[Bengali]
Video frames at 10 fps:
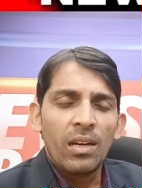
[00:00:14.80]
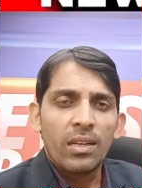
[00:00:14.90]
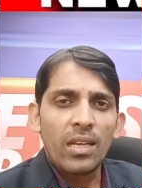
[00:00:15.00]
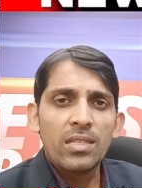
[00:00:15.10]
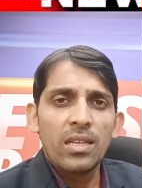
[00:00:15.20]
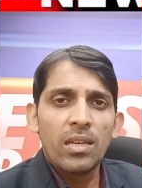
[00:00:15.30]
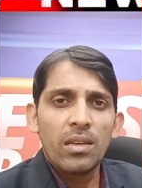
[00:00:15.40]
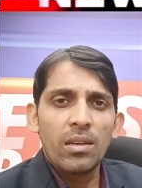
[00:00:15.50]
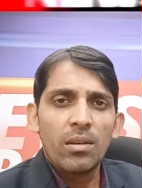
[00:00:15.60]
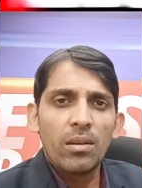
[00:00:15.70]
রাজ্যে
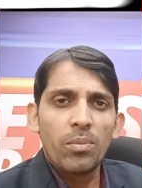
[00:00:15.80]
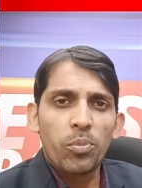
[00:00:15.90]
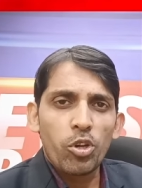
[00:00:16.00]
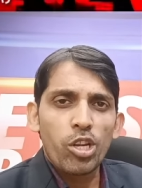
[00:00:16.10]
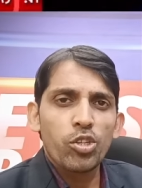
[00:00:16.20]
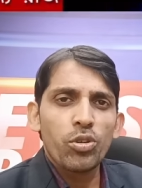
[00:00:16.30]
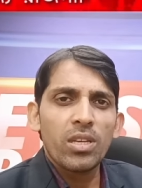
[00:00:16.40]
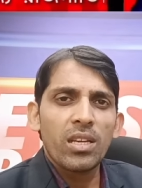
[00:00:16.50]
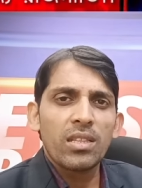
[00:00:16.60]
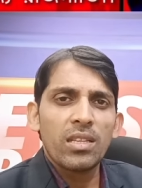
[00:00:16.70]
প্রশাসনিক
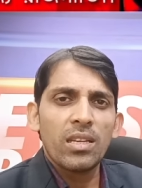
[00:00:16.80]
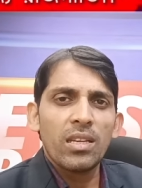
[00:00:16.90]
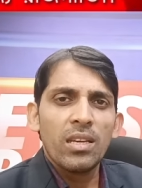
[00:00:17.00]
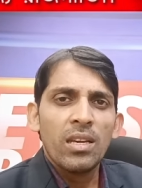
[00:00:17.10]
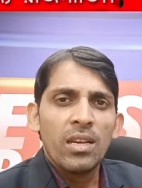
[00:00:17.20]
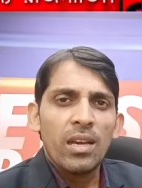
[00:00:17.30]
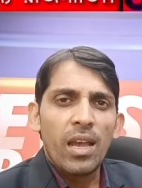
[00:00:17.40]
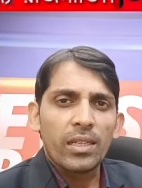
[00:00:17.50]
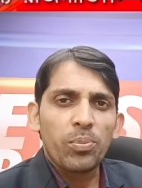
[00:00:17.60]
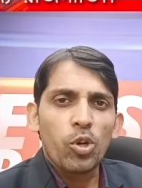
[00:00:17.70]
ক্ষেত্রে
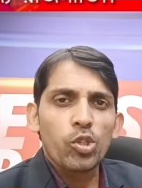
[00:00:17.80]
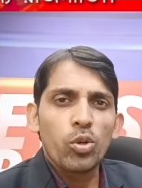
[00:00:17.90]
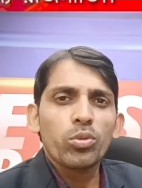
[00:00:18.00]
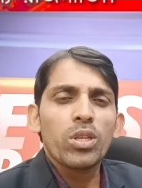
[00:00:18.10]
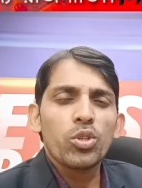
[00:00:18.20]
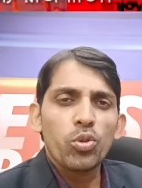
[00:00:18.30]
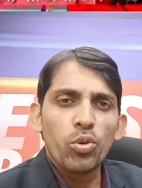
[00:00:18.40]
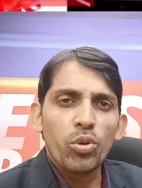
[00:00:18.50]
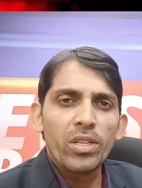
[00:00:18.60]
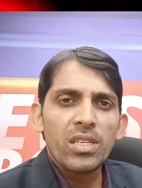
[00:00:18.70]
একটা প্রশ্ন উঠতে শুরু
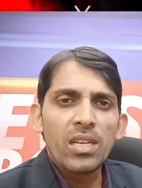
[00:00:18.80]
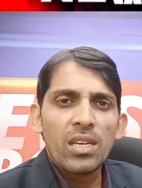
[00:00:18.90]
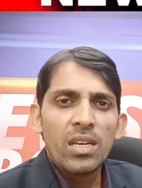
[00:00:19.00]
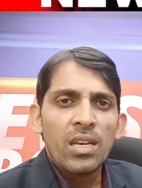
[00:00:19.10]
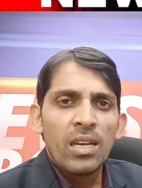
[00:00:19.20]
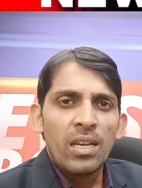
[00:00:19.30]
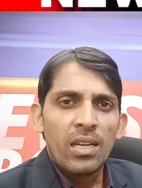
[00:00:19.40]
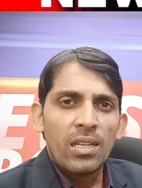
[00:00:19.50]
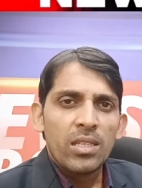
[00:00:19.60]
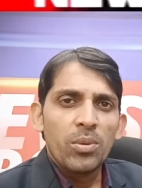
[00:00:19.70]
করেছে
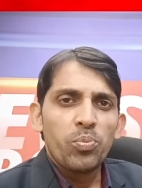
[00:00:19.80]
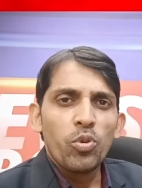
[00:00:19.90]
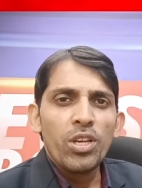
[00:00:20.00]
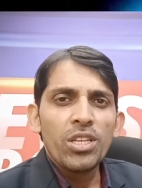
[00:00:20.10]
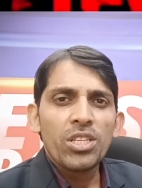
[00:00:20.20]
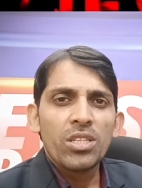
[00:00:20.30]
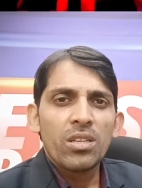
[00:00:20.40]
যে পুলিশ